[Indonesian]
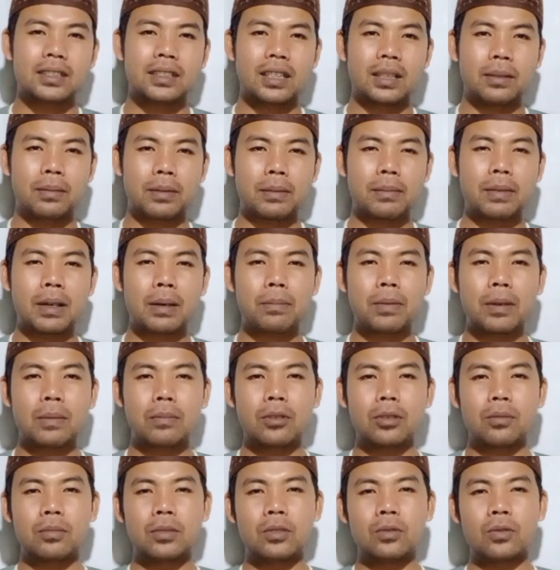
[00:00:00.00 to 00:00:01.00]
Jadi memang
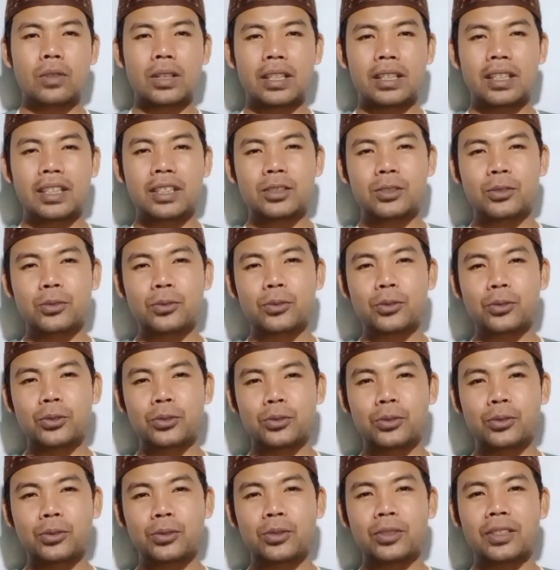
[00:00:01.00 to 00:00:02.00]
Pablo Benua ini
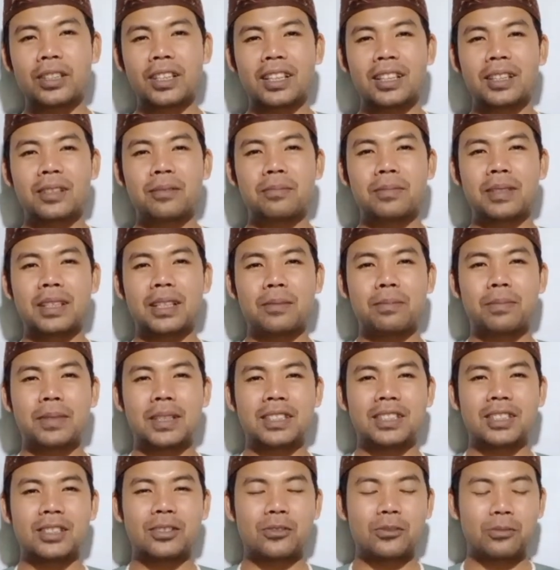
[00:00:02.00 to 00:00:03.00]
sungguh-sungguh ya bela
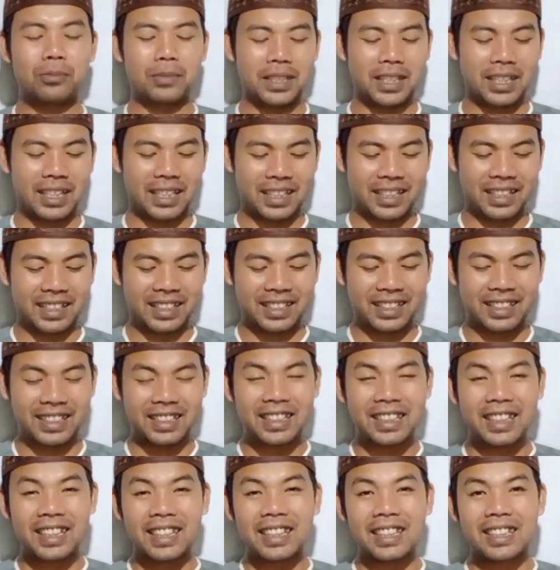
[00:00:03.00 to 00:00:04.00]
Panji Gumilang.
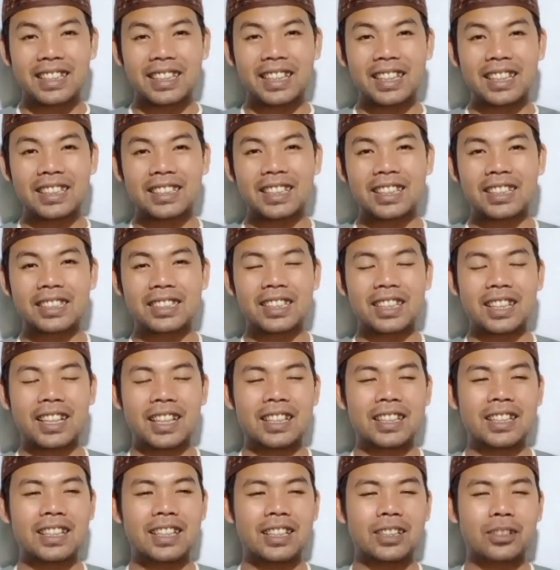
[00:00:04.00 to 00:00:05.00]
Ya terserah
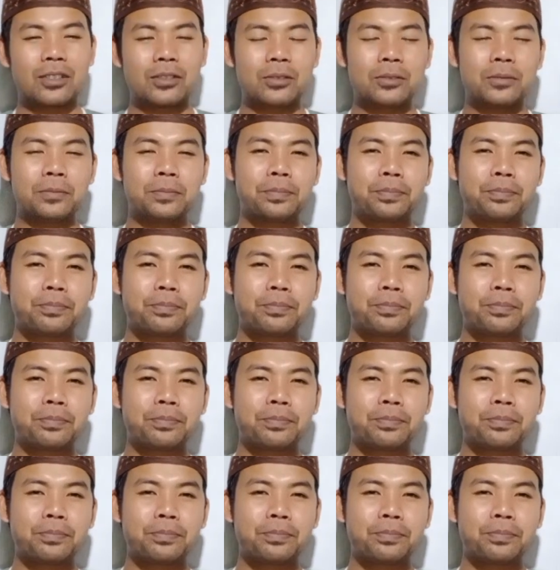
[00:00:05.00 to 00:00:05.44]
dia itu.